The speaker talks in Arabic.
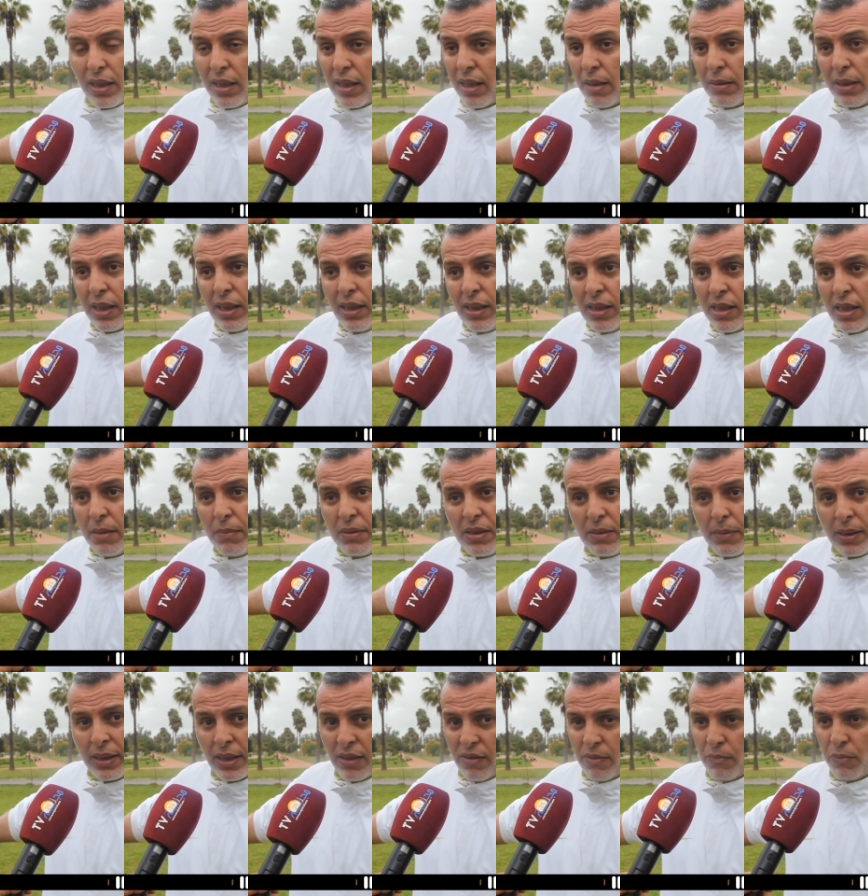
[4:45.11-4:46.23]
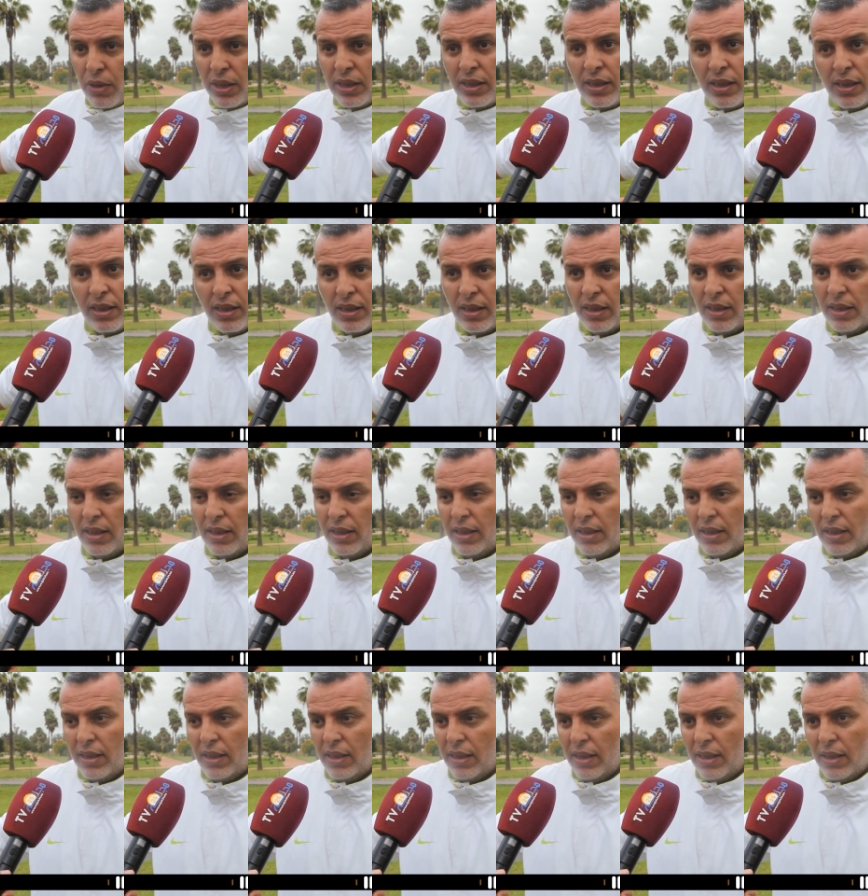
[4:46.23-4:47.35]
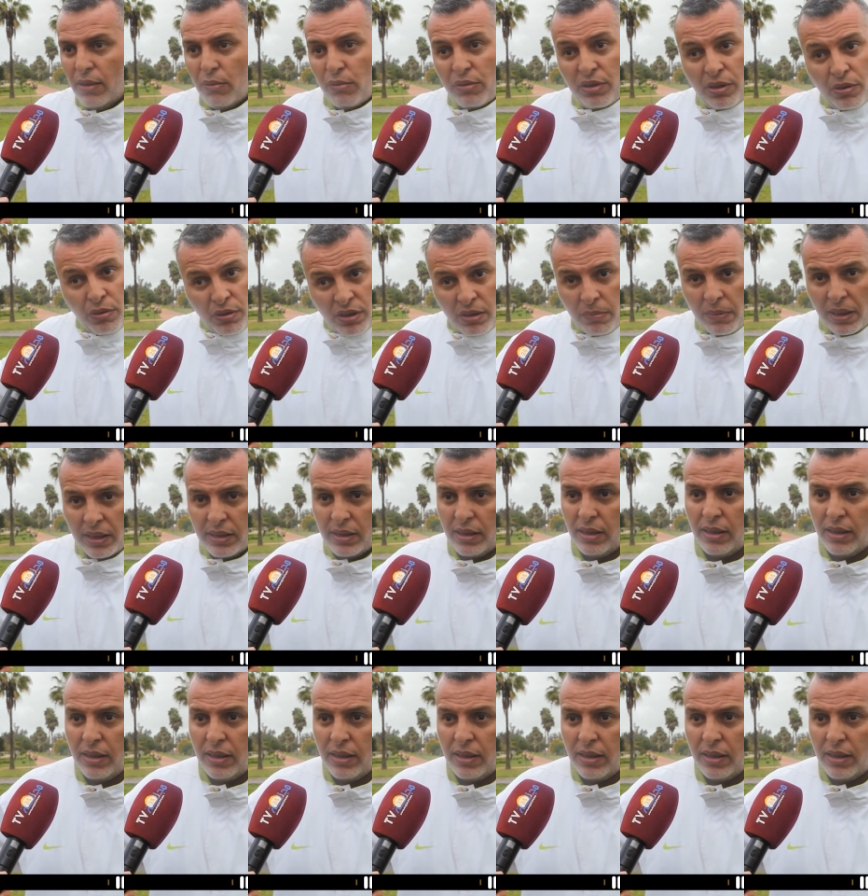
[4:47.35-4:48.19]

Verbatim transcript: الله راه كاين اللي جابت 17 معدل وسيونس مات